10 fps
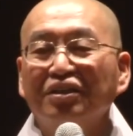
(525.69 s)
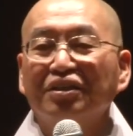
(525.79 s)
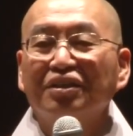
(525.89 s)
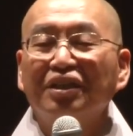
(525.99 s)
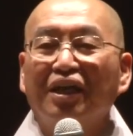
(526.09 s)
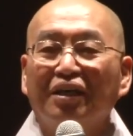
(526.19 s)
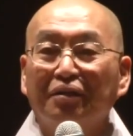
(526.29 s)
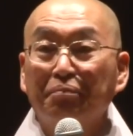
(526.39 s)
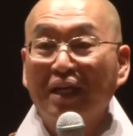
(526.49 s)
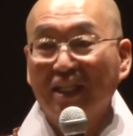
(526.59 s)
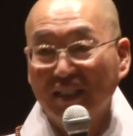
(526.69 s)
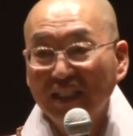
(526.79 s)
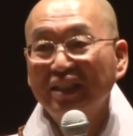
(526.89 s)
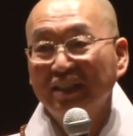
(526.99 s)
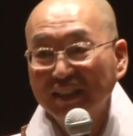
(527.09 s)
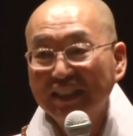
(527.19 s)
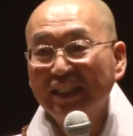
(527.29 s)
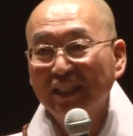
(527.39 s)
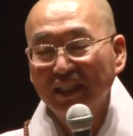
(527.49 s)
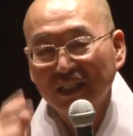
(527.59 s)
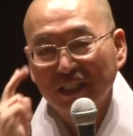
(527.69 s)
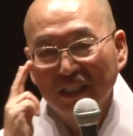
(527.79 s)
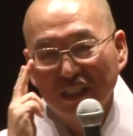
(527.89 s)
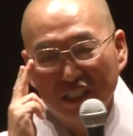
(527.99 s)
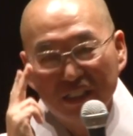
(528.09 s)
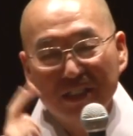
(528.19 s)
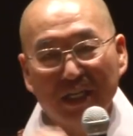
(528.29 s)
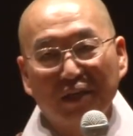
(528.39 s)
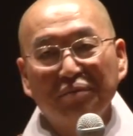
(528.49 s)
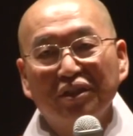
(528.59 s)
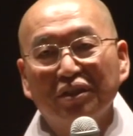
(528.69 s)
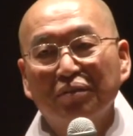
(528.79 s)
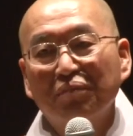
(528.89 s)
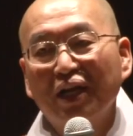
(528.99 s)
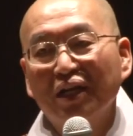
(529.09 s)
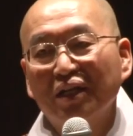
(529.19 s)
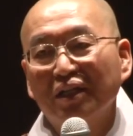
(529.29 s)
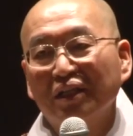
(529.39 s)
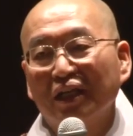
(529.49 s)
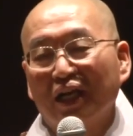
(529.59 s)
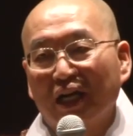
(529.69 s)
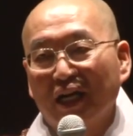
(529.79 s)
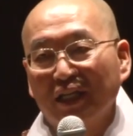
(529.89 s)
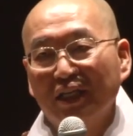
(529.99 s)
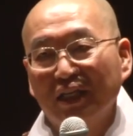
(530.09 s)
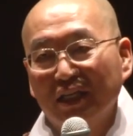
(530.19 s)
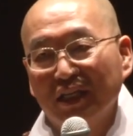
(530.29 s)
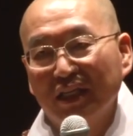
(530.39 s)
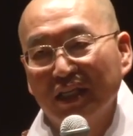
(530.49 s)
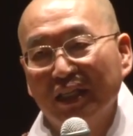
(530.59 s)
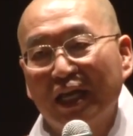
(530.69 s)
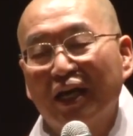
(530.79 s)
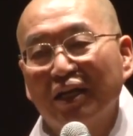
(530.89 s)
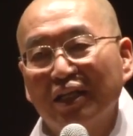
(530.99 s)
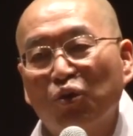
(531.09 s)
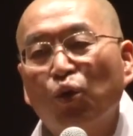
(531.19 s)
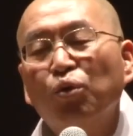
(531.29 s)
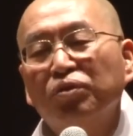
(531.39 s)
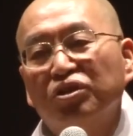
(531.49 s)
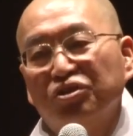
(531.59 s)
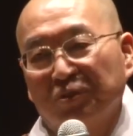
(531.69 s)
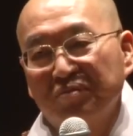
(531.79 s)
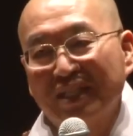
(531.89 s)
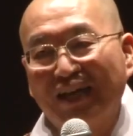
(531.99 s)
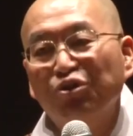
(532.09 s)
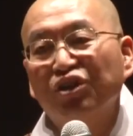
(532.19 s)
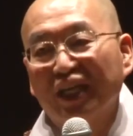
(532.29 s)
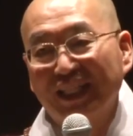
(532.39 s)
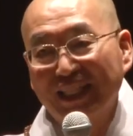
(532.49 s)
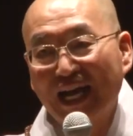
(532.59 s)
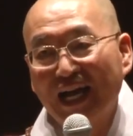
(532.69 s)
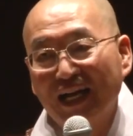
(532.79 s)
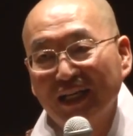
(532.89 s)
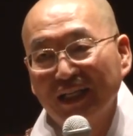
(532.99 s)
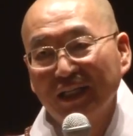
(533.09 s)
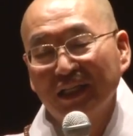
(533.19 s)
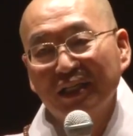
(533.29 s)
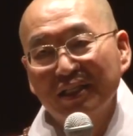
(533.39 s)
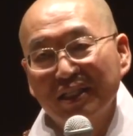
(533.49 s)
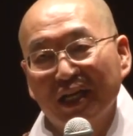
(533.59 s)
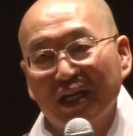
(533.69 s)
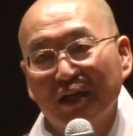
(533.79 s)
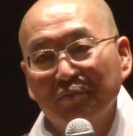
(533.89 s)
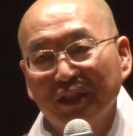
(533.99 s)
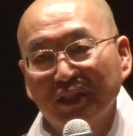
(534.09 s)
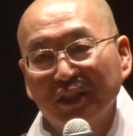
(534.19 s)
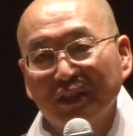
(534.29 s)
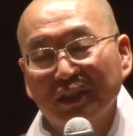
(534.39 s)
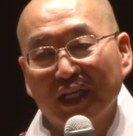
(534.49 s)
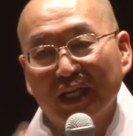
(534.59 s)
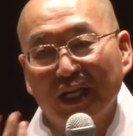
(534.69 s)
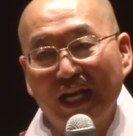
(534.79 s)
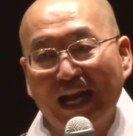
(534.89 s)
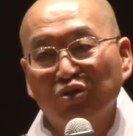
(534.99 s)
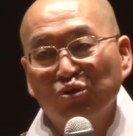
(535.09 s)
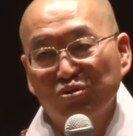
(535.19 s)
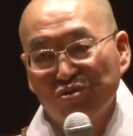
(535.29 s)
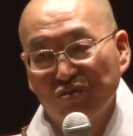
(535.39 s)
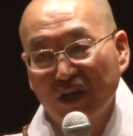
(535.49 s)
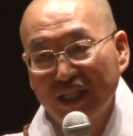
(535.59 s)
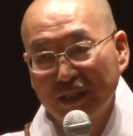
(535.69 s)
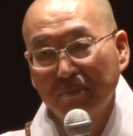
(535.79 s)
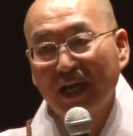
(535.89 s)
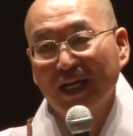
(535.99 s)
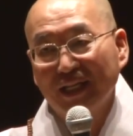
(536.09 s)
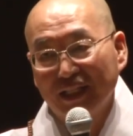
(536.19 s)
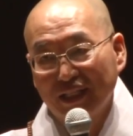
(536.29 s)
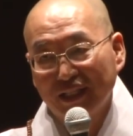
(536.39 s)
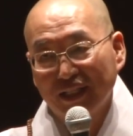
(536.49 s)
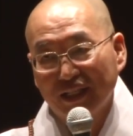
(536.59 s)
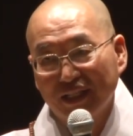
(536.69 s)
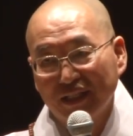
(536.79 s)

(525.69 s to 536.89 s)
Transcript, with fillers: 그냥 받아들이든지, 그렇지 않으면 정말 내가 이 고로부터 좀 자유롭겠다 이렇게 생각하면 자기가 락도 추구하지 말아야 된다.